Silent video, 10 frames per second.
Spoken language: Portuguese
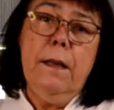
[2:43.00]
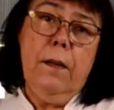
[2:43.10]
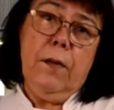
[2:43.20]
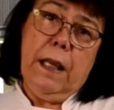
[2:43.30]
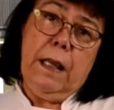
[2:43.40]
Se
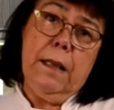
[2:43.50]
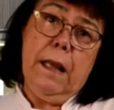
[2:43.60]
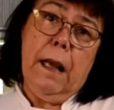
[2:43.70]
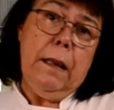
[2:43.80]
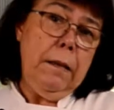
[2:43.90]
você
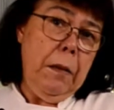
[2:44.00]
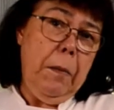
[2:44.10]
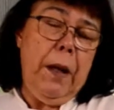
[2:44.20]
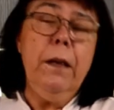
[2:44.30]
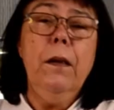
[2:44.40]
quiser
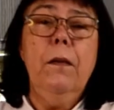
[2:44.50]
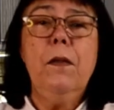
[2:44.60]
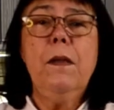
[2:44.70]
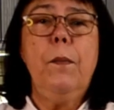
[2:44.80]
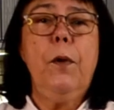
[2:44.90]
também,
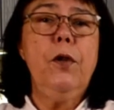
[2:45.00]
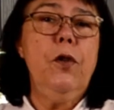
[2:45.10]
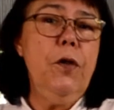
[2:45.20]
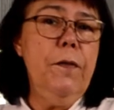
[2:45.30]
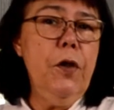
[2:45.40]
você pode
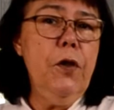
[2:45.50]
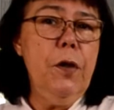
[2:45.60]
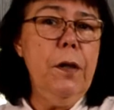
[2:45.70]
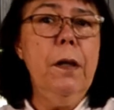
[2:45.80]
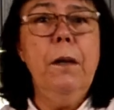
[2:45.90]

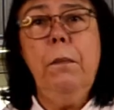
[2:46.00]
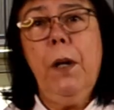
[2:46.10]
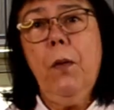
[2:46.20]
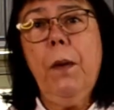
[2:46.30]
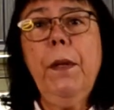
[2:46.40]
dividir
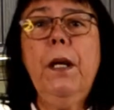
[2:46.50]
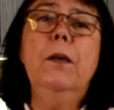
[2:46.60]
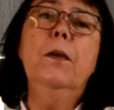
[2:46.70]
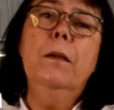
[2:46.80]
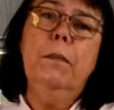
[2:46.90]
meio a
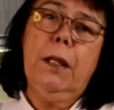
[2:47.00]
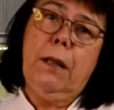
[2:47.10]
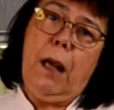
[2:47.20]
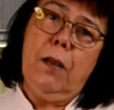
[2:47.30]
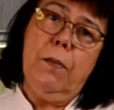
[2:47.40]
meio,
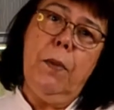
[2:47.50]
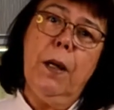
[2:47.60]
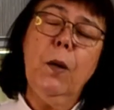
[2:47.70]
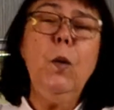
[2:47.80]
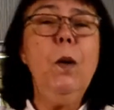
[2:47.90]
metade
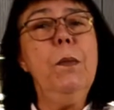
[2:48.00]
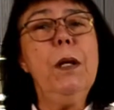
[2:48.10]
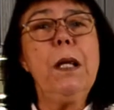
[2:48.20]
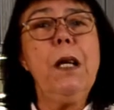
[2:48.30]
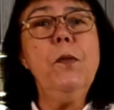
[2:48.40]
branco e
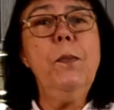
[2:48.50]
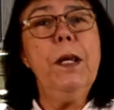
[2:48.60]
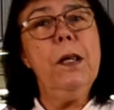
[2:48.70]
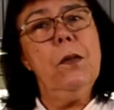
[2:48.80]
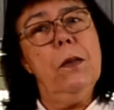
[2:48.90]
metade
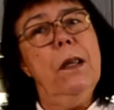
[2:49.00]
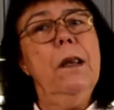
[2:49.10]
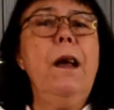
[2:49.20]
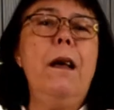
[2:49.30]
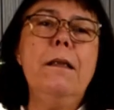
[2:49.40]
preto,
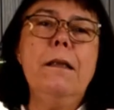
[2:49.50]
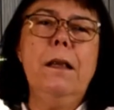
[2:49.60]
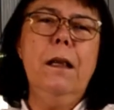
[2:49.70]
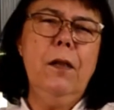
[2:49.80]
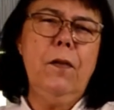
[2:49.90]
que aí assim
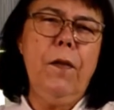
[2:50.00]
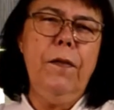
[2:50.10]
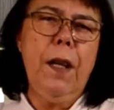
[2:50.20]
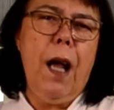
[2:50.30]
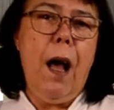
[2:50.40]
eles vão
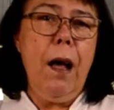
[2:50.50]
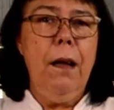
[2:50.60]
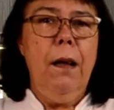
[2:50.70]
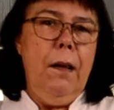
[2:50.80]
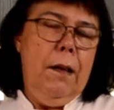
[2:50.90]
ficar
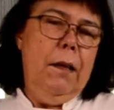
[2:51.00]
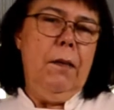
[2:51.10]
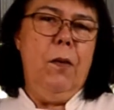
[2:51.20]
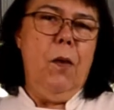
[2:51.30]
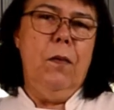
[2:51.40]

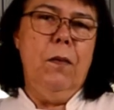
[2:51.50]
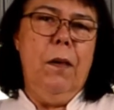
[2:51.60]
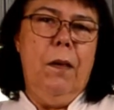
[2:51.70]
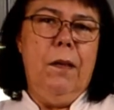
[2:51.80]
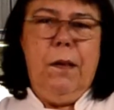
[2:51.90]
com
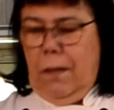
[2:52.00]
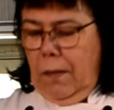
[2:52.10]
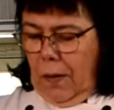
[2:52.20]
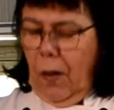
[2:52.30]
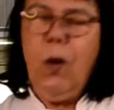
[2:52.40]

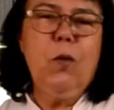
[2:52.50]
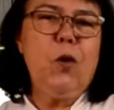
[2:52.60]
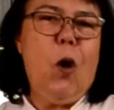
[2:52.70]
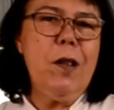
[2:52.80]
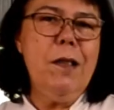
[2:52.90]
um
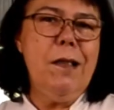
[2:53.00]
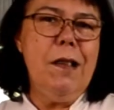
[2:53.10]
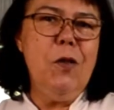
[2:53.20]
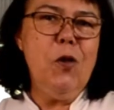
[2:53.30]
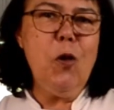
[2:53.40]

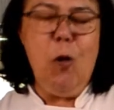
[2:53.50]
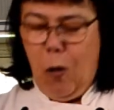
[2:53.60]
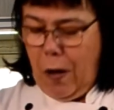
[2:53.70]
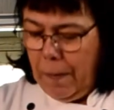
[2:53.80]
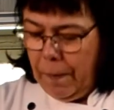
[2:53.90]
toquezinho de cor.